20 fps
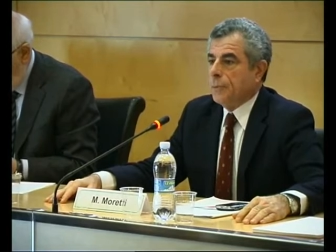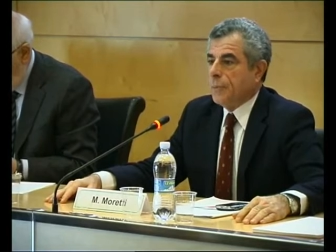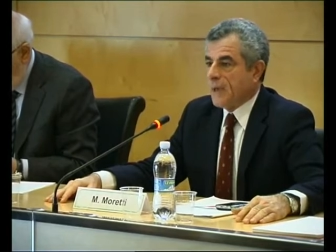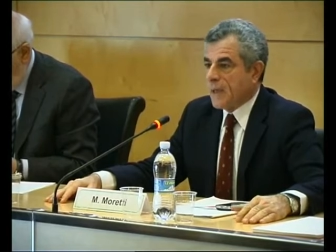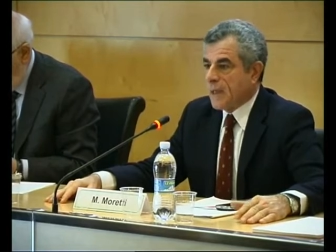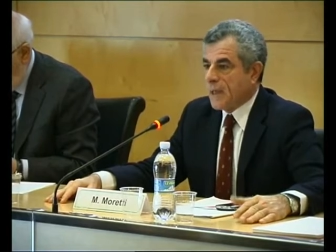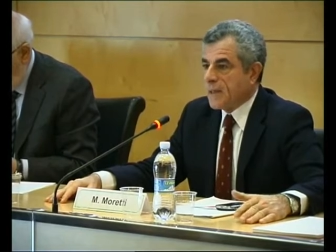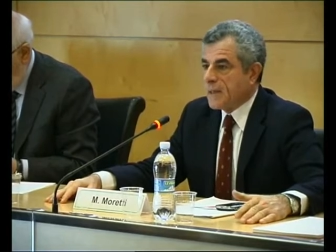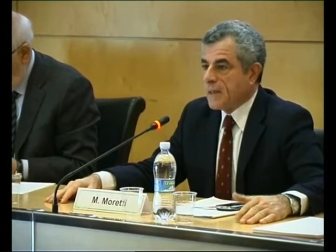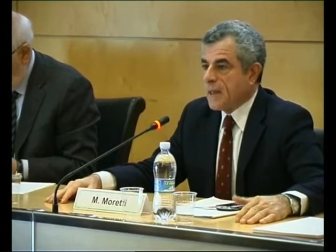
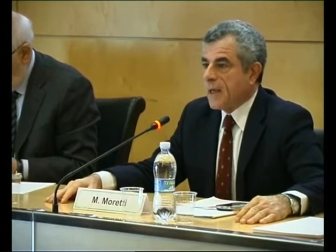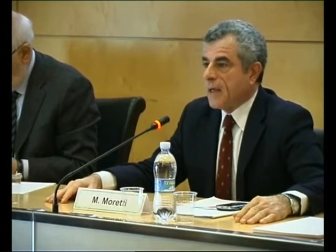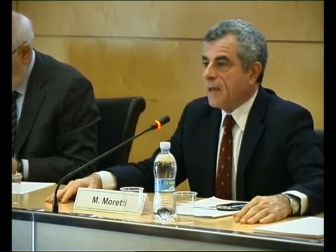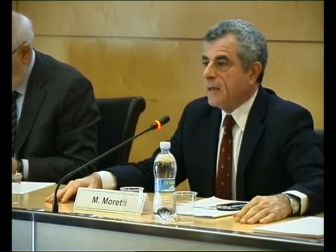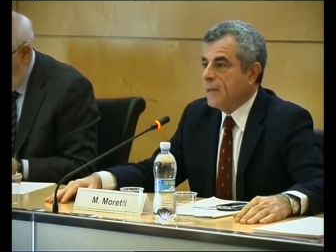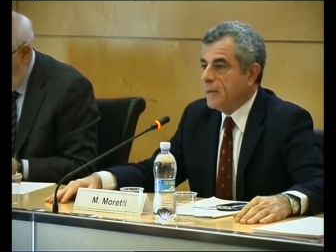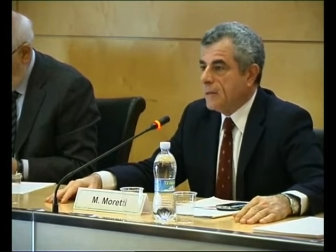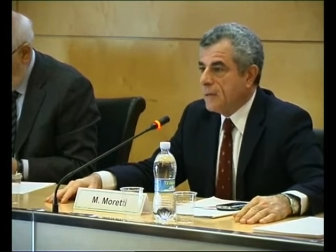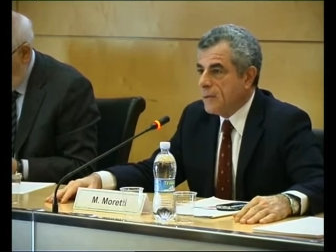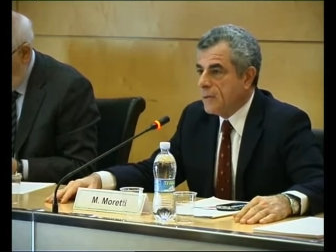Per carità,
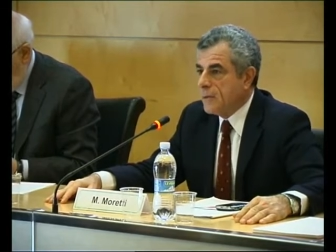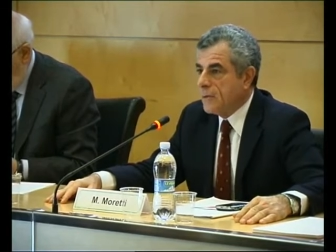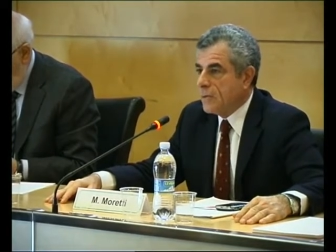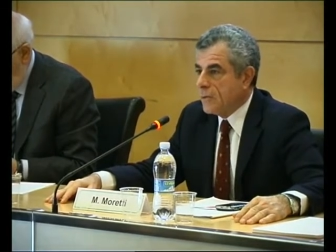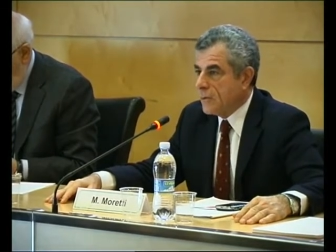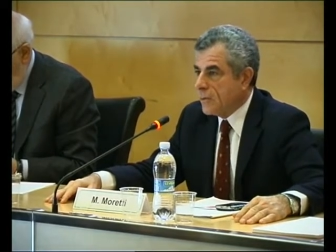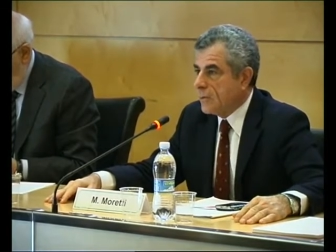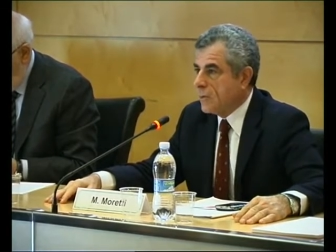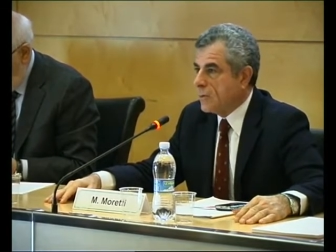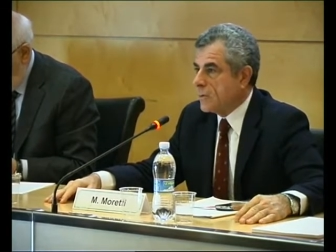
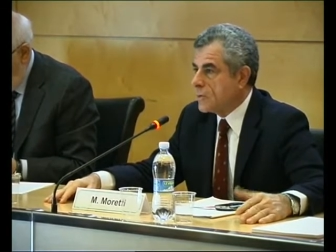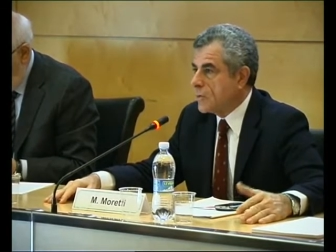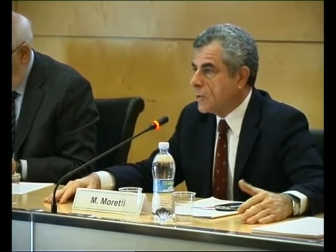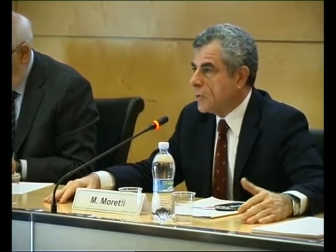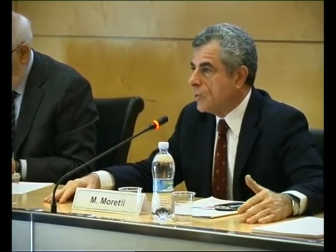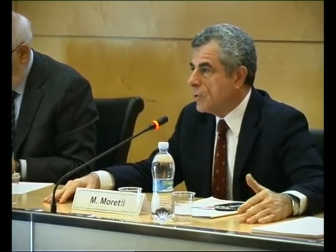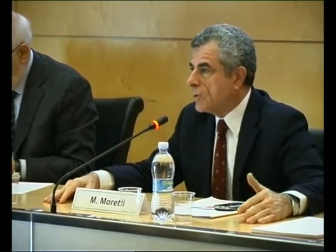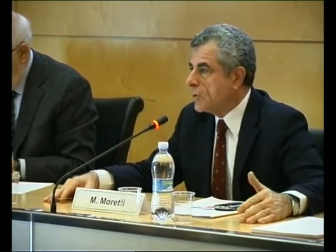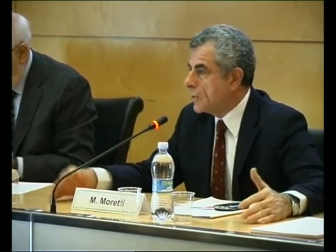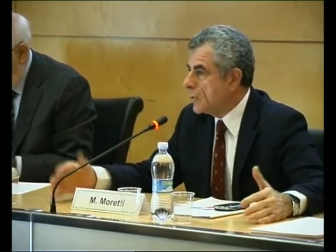io
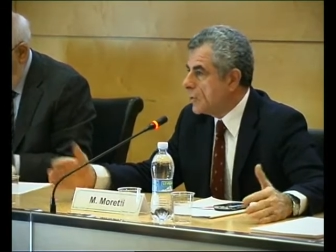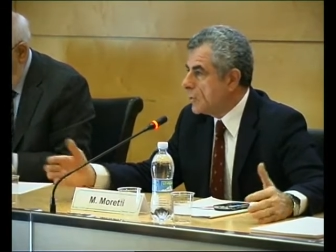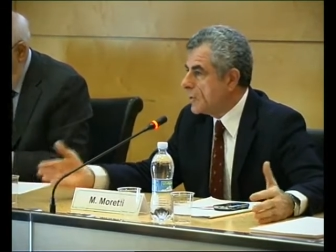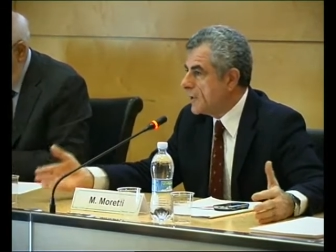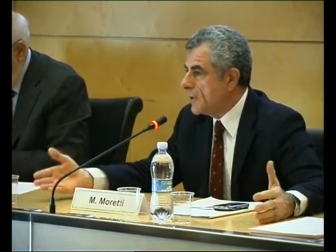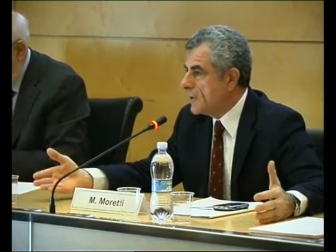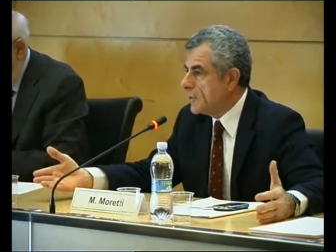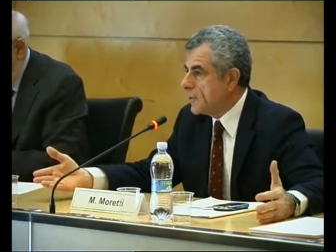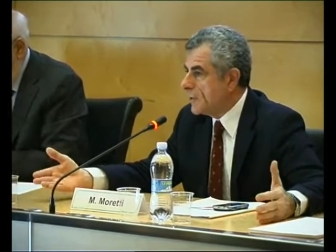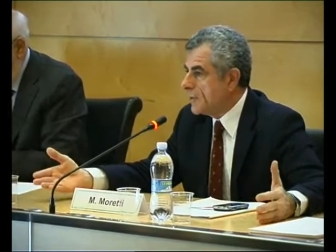sono molto
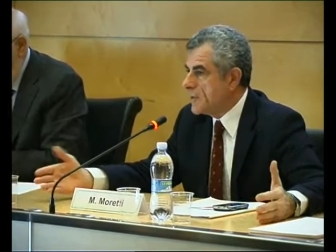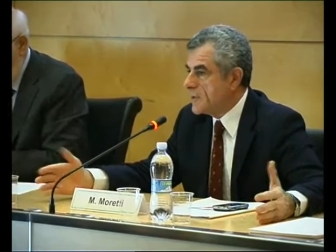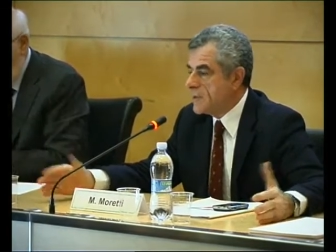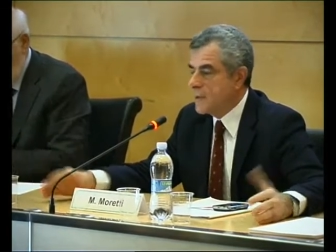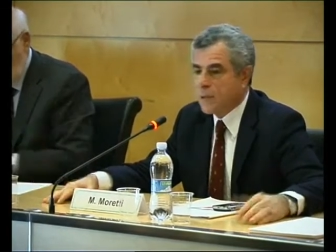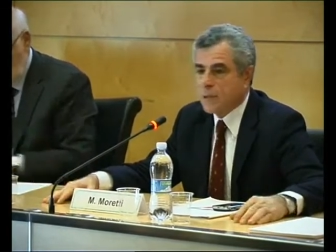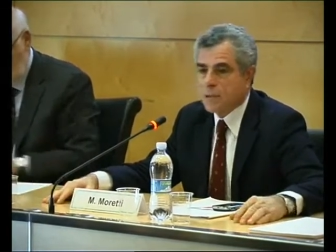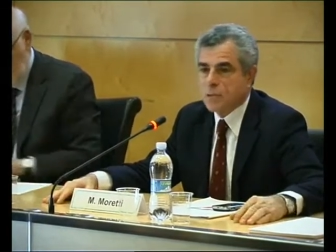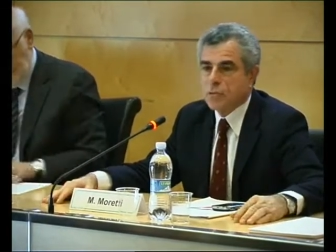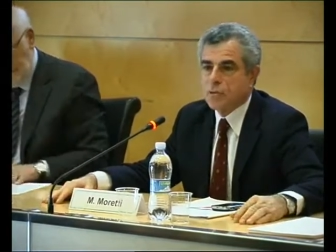contento che vi siano